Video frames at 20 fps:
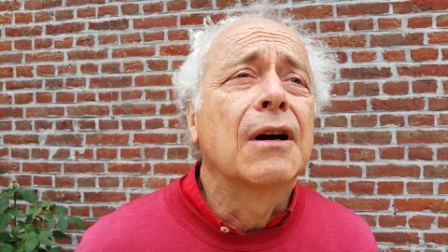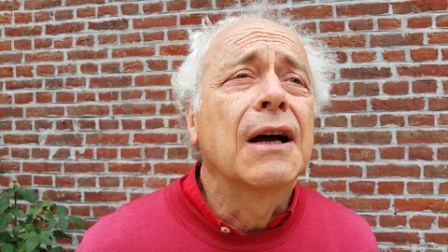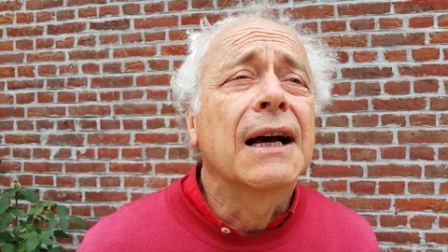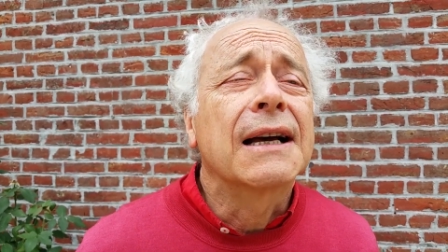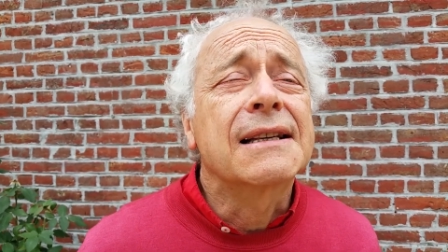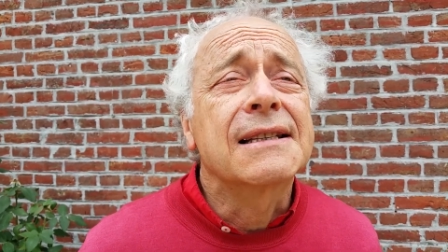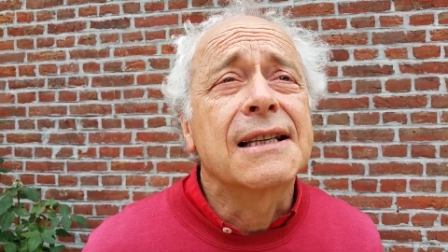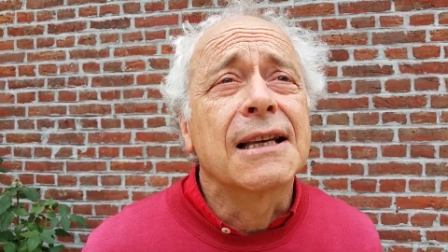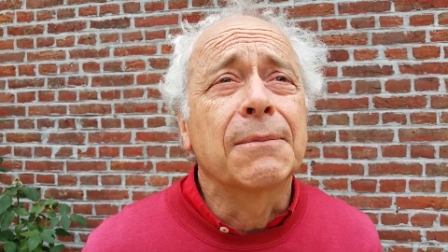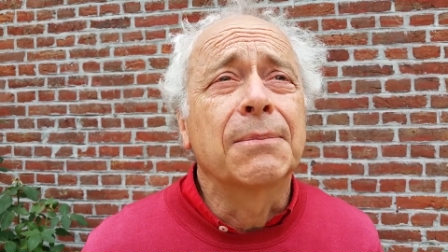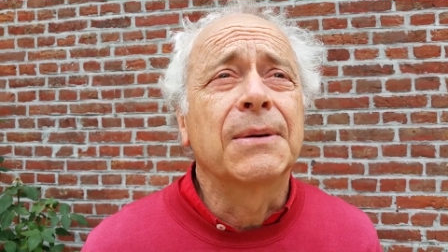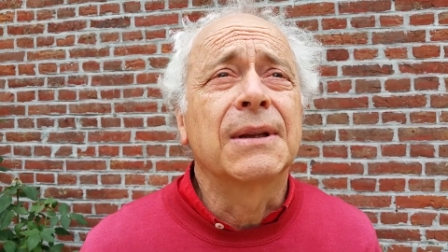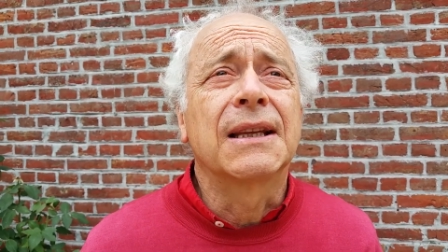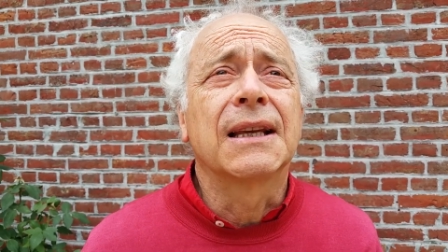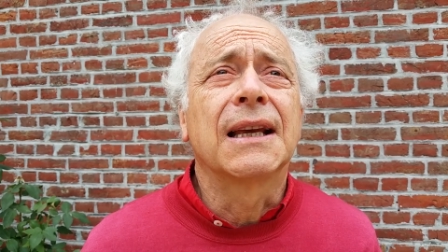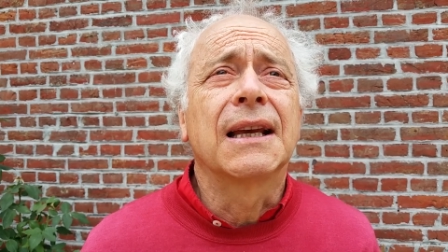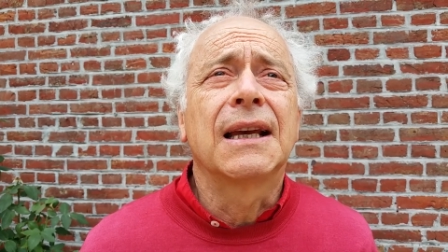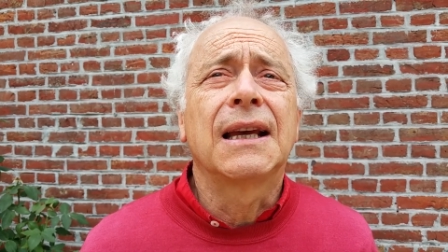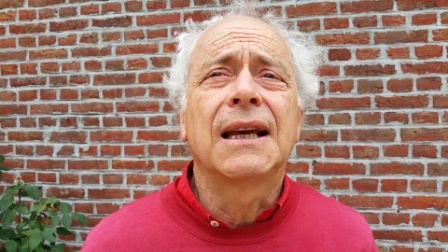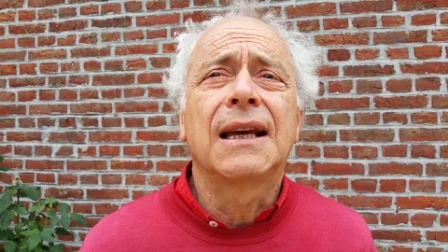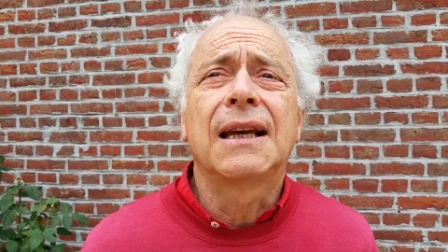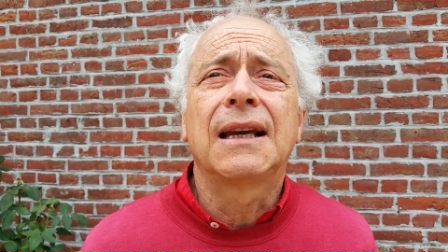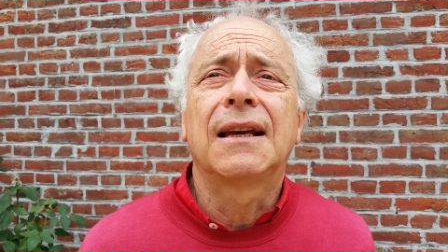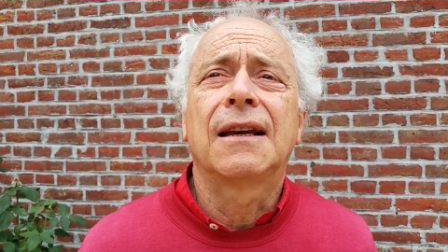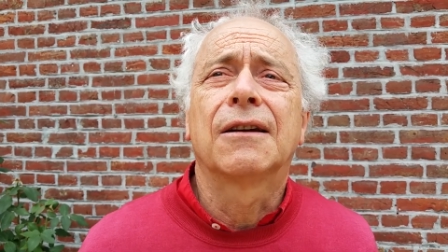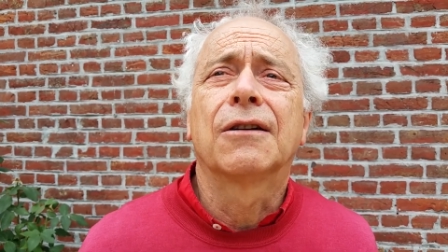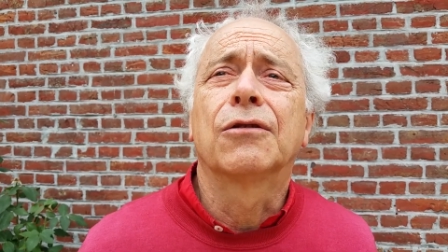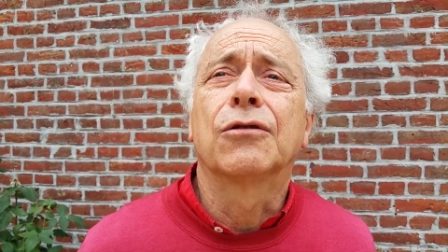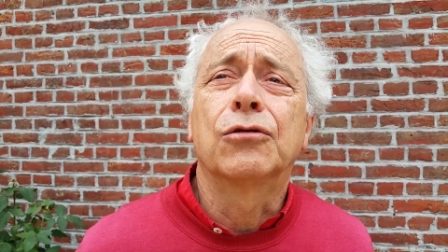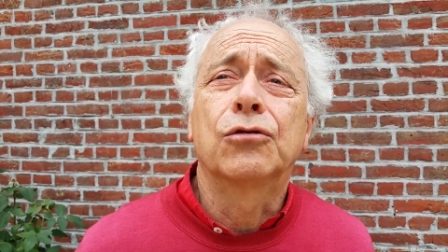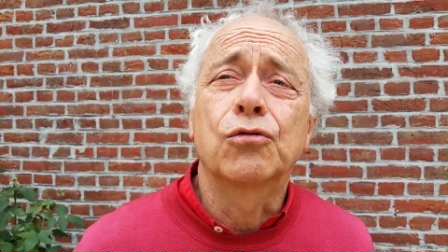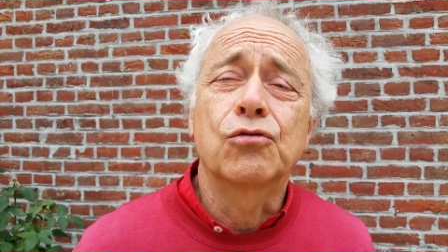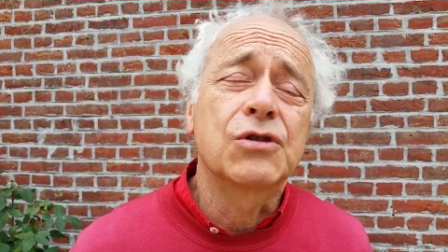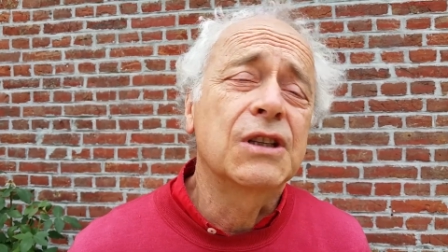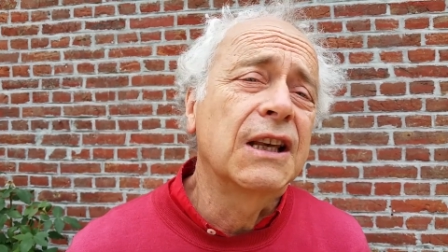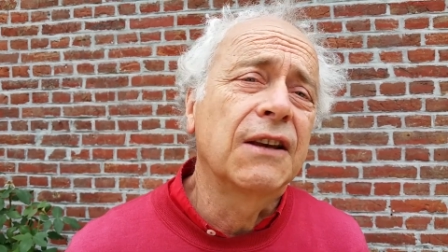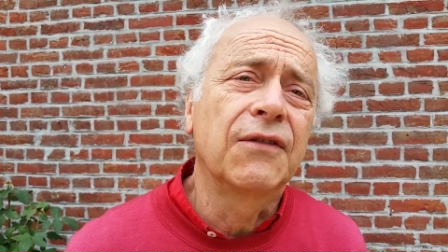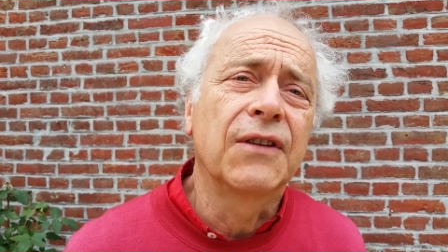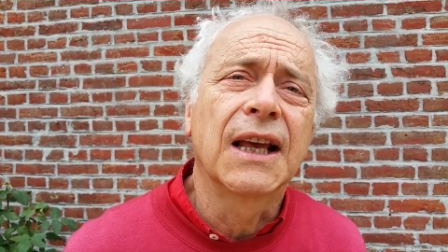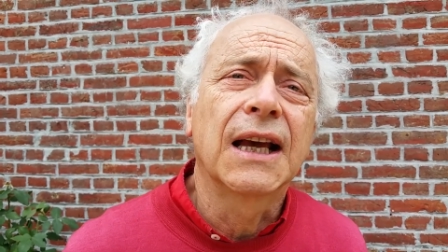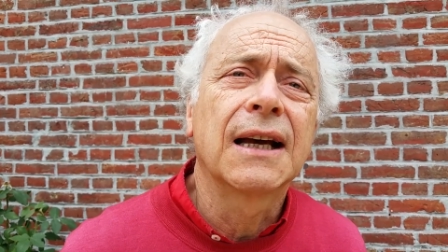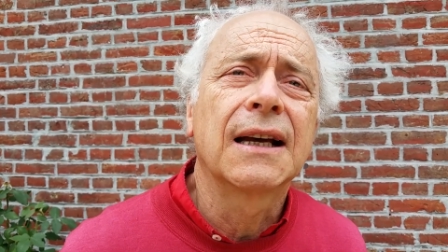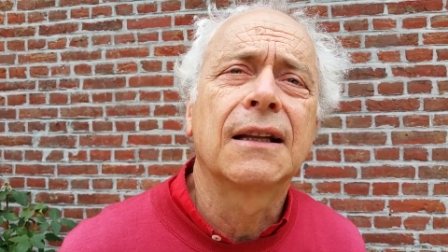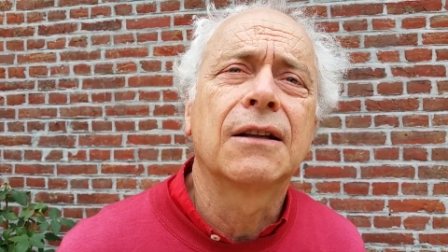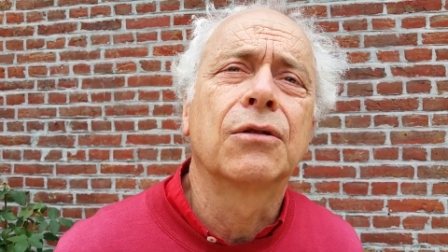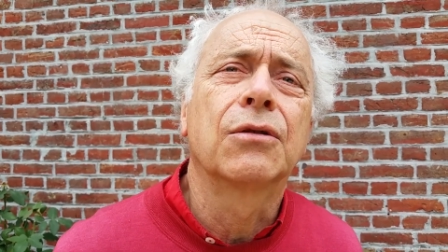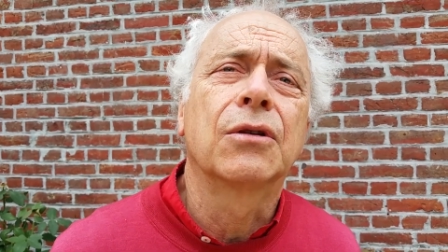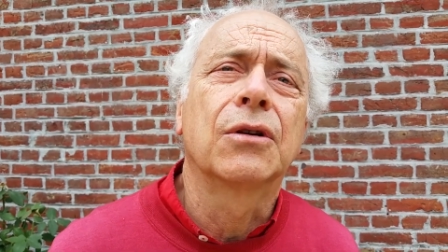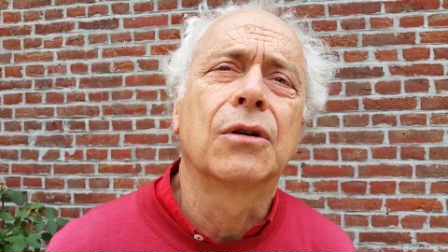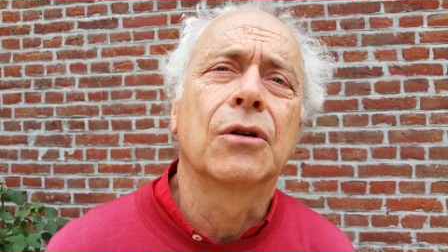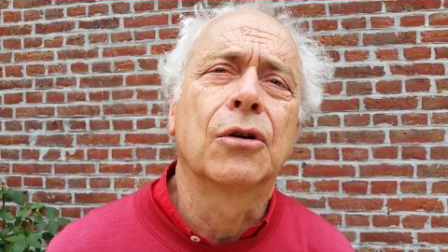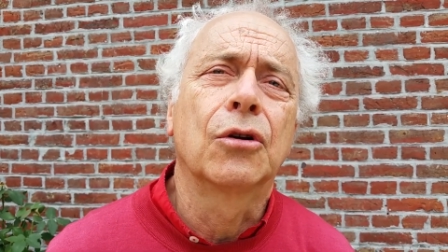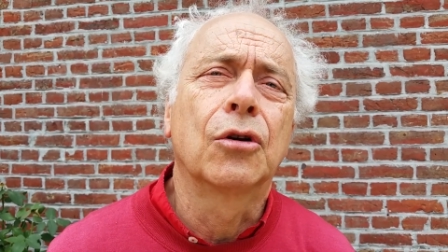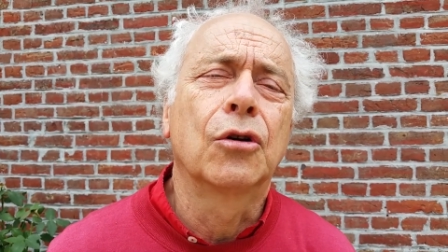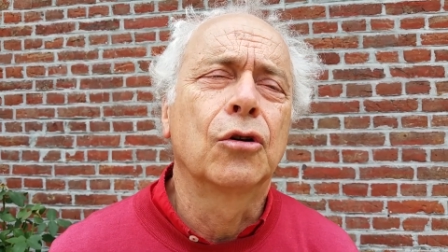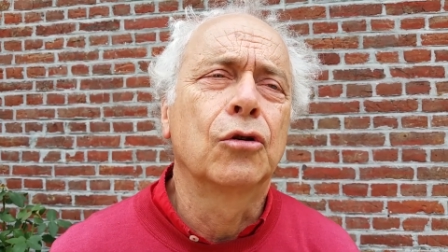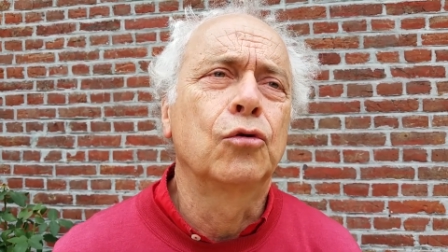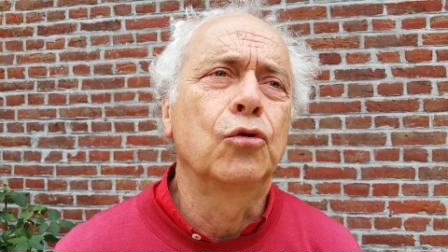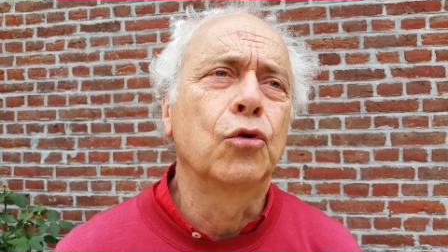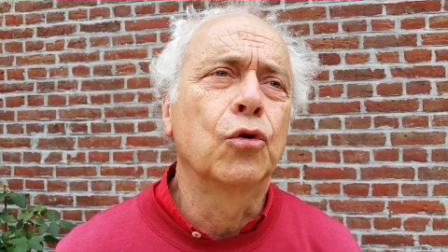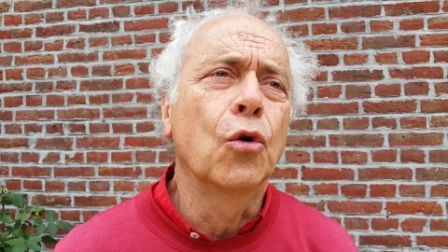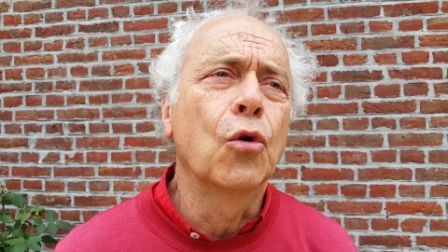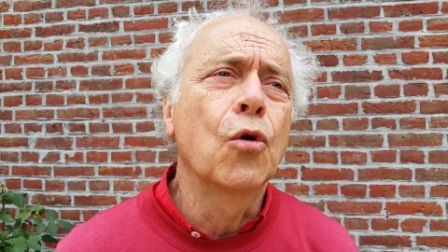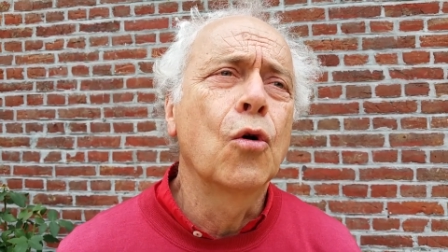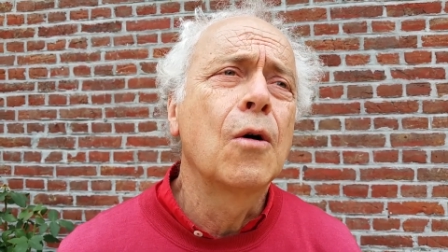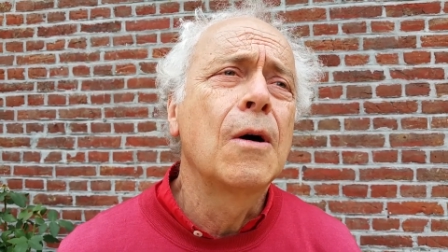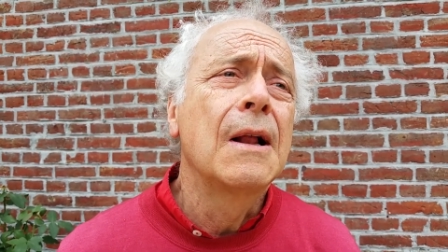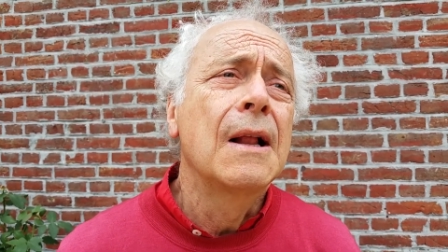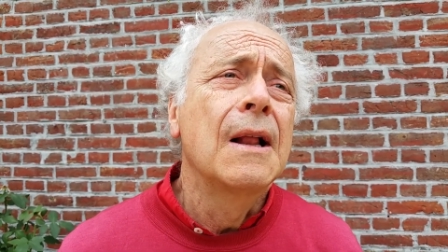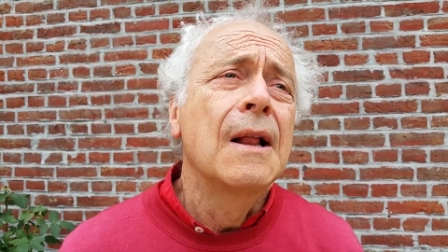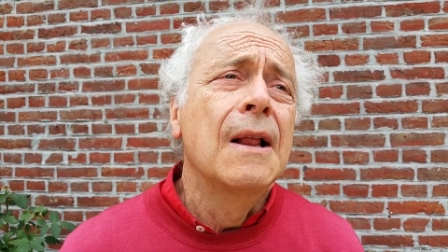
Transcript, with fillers: accepter tout ce qui vient du haut,